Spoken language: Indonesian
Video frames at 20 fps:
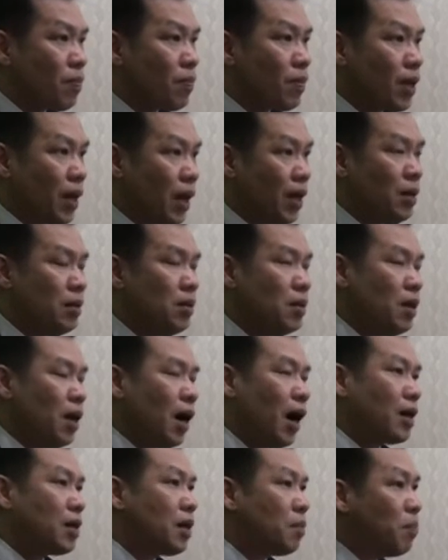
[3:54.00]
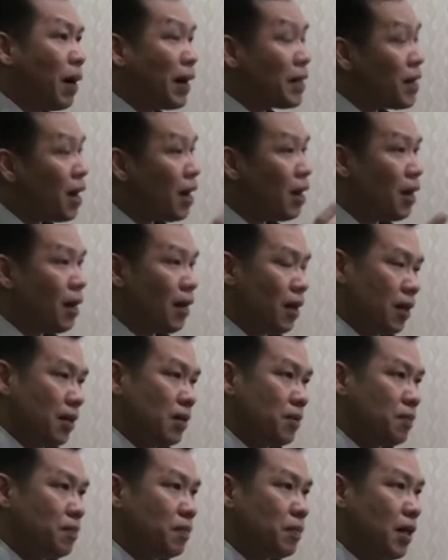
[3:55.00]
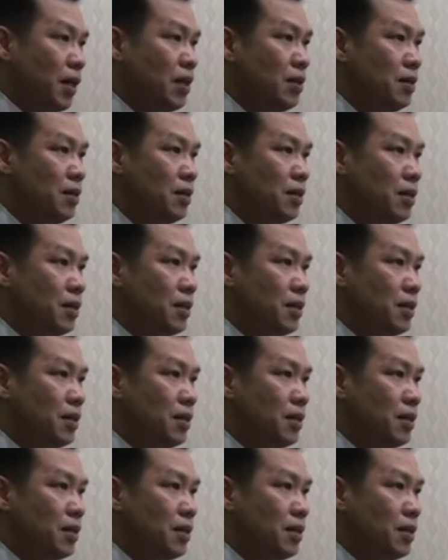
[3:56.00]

ya ada banyak hal ya